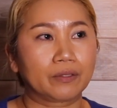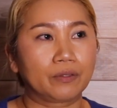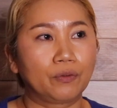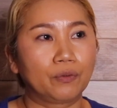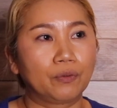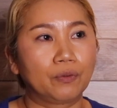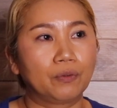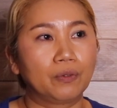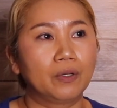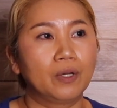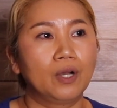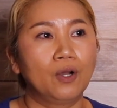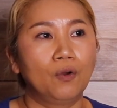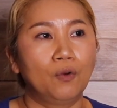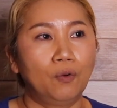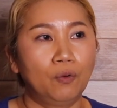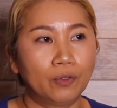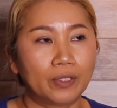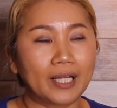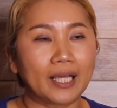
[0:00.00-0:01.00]
と
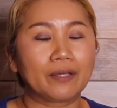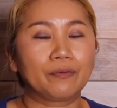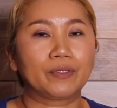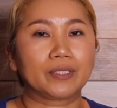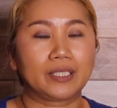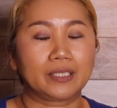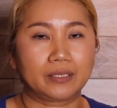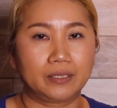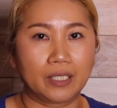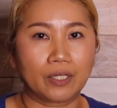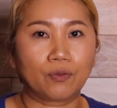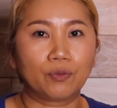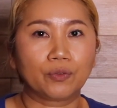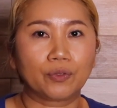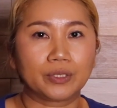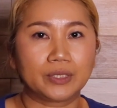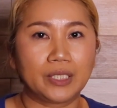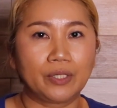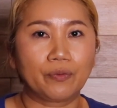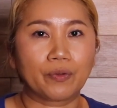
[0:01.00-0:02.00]
本来はですねこ
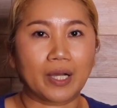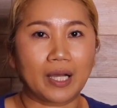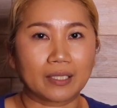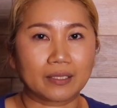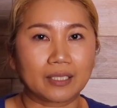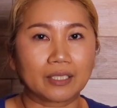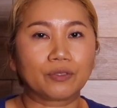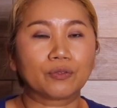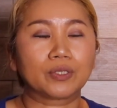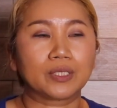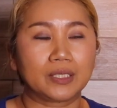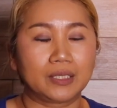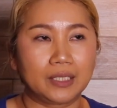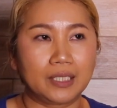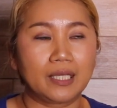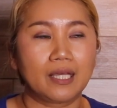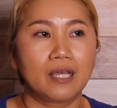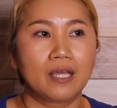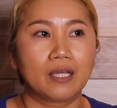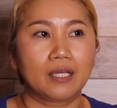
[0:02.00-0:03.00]
の家を買った時
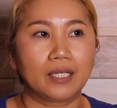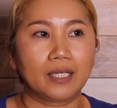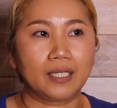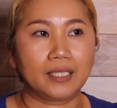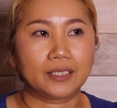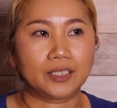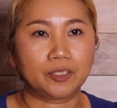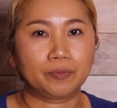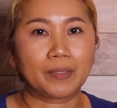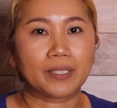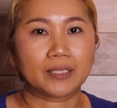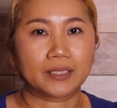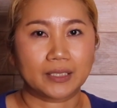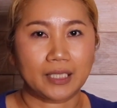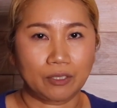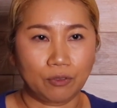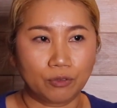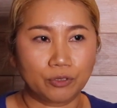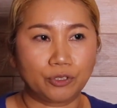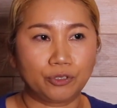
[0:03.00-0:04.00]
に、え一番
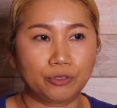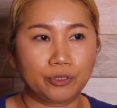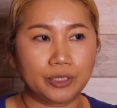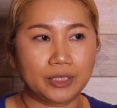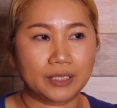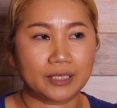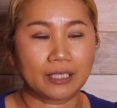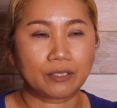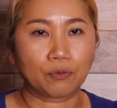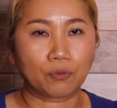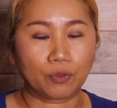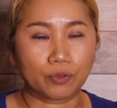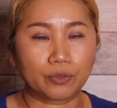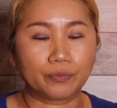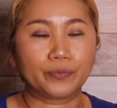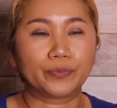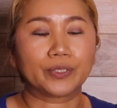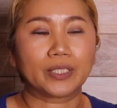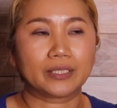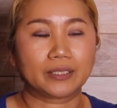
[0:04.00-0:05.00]
下の11歳の子
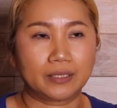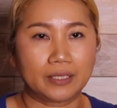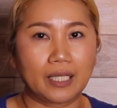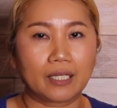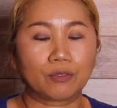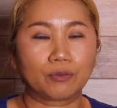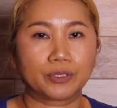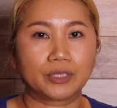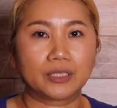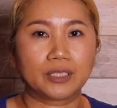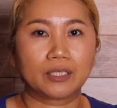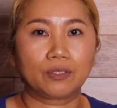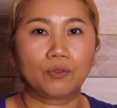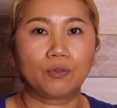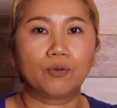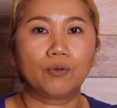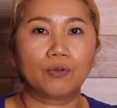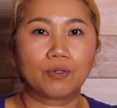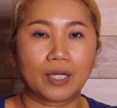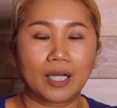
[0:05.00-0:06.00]
供ですねこちらの
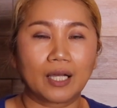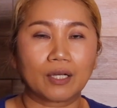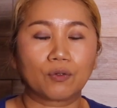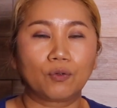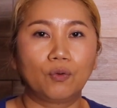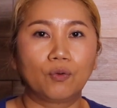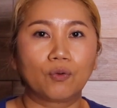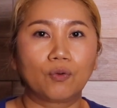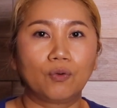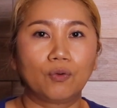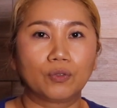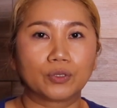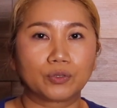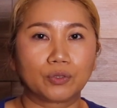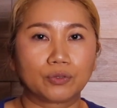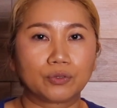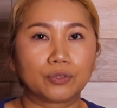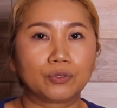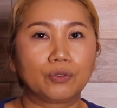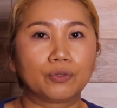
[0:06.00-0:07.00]
方が高校を
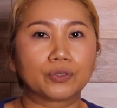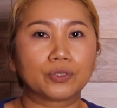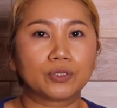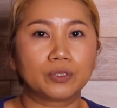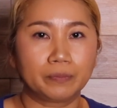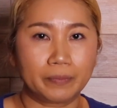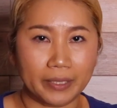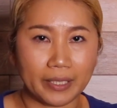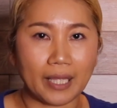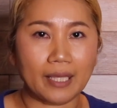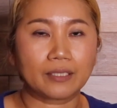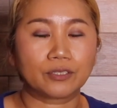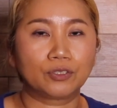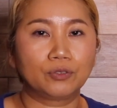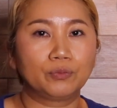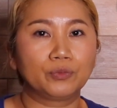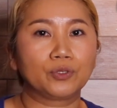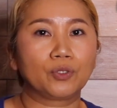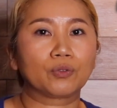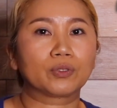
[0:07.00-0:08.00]
卒業するまで
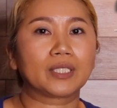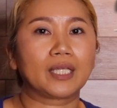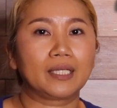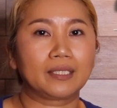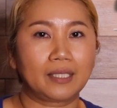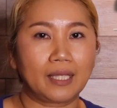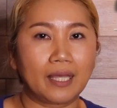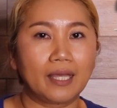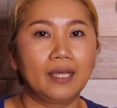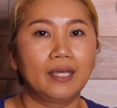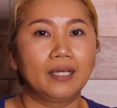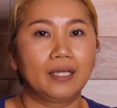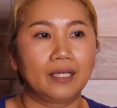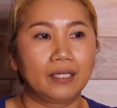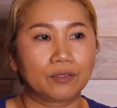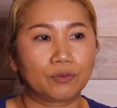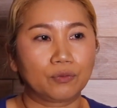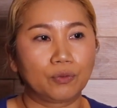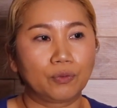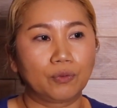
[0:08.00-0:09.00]
住む予定で、
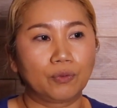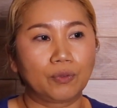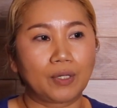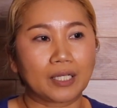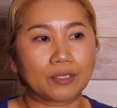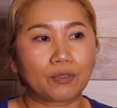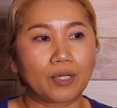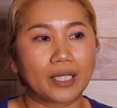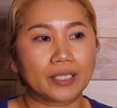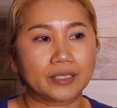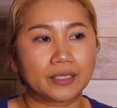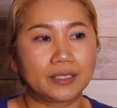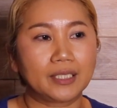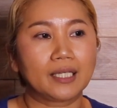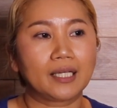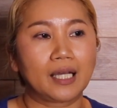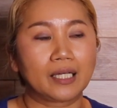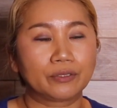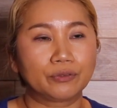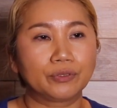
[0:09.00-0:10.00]
えーと、とあと8
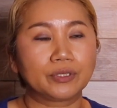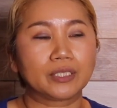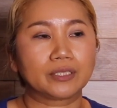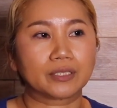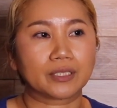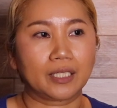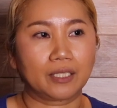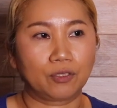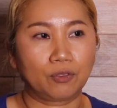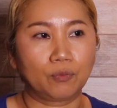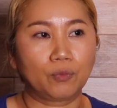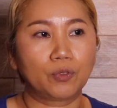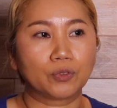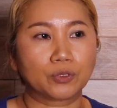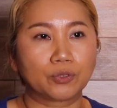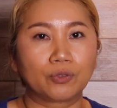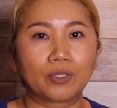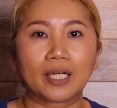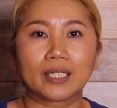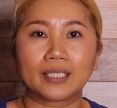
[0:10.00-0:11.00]
年あるんですけれども
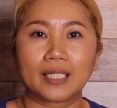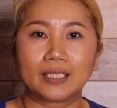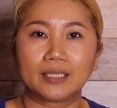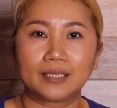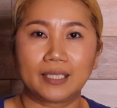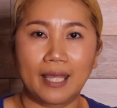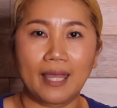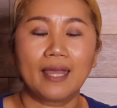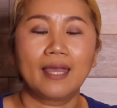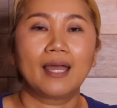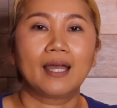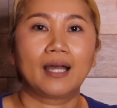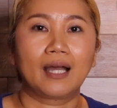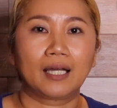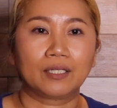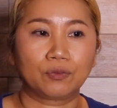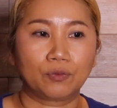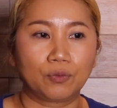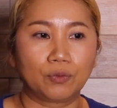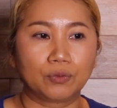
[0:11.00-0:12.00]
その間にね
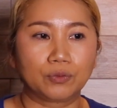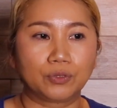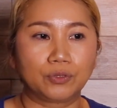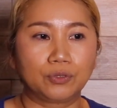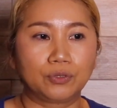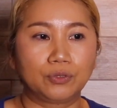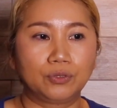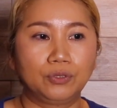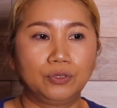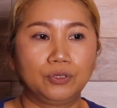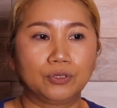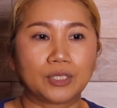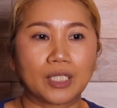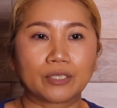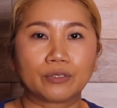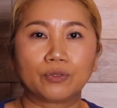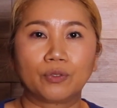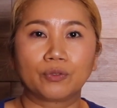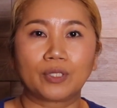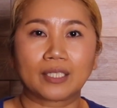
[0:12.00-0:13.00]
あの住
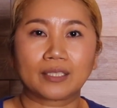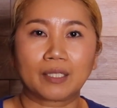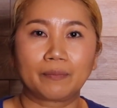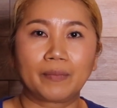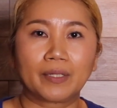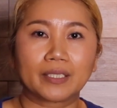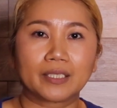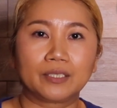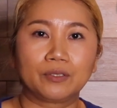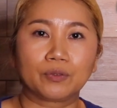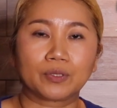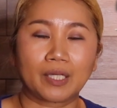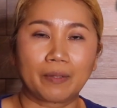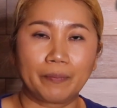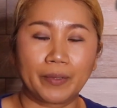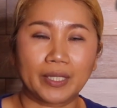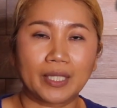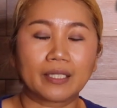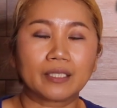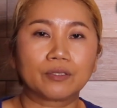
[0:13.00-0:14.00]
宅ローンの頭金を貯
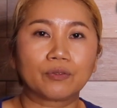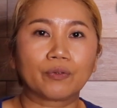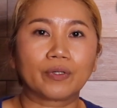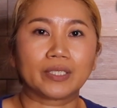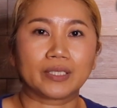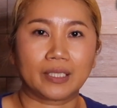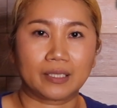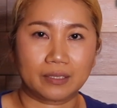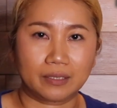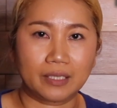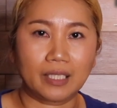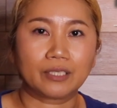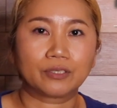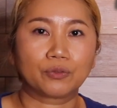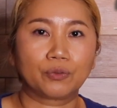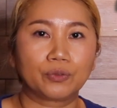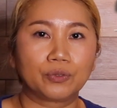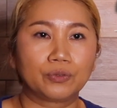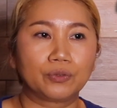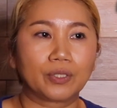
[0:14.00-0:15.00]
めたりとかですね
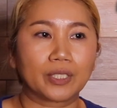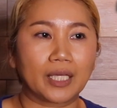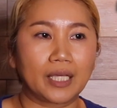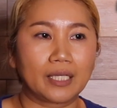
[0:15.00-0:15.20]
そういうような